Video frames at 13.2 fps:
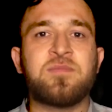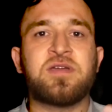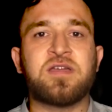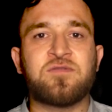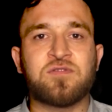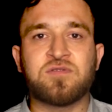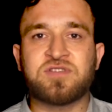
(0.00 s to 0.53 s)
बी
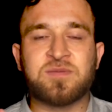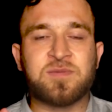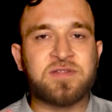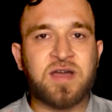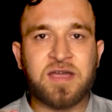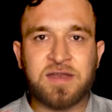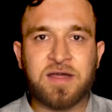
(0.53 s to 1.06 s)
कहीं फ्यूचर में
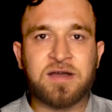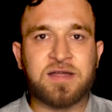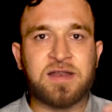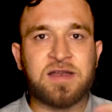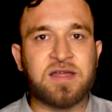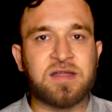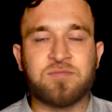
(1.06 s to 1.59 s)
जाके ना
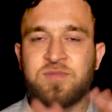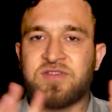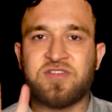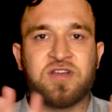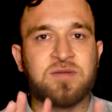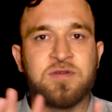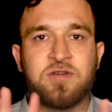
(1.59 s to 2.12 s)
करे लेकिन
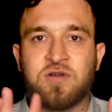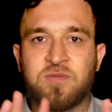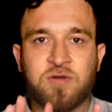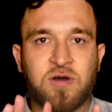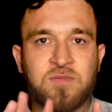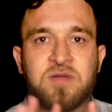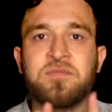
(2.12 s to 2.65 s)
पीछे कभी कोई
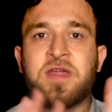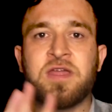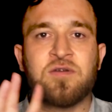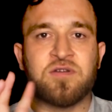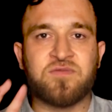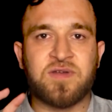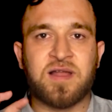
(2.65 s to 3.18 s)
प्रॉब्लम नहीं
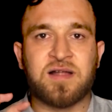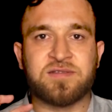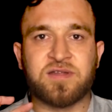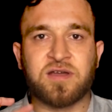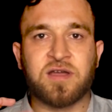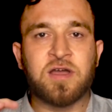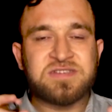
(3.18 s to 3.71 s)
हुई फिलहाल
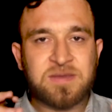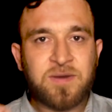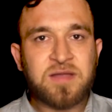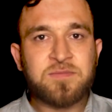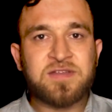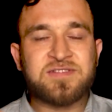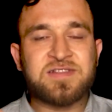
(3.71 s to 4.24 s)
तक ये
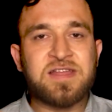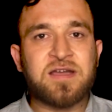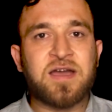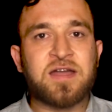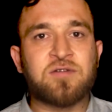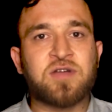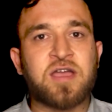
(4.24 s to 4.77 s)
बात मैं इसलिए
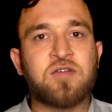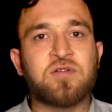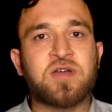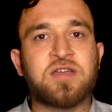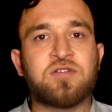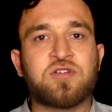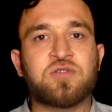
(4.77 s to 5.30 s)
कह रहा हूँ कि
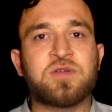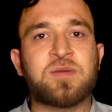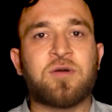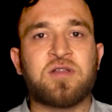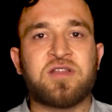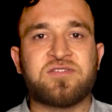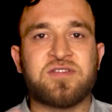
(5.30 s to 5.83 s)
क्योंकि यूट्यूब की
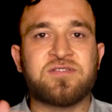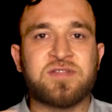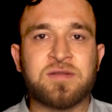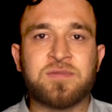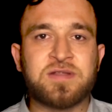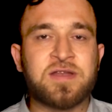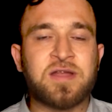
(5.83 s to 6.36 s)
पॉलिसीज
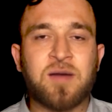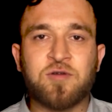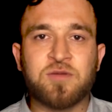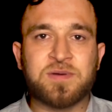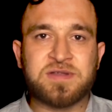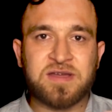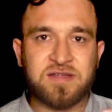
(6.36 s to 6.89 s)
दिन ब दिन आपको
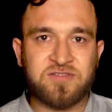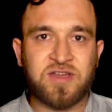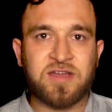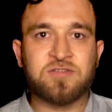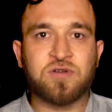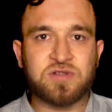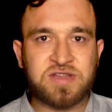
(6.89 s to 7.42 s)
पता है कि
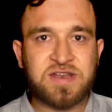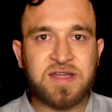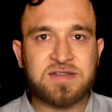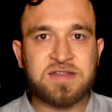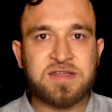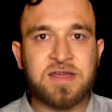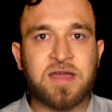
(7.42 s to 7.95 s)
चेंज होती
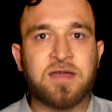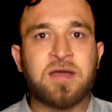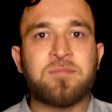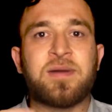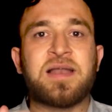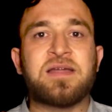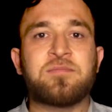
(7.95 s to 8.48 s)
रहती हैं
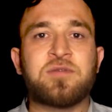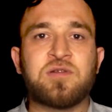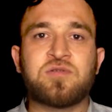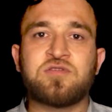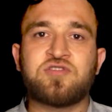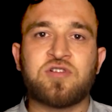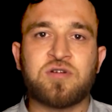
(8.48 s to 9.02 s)
पहले
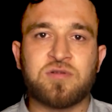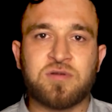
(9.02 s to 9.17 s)
बिल्कुल जो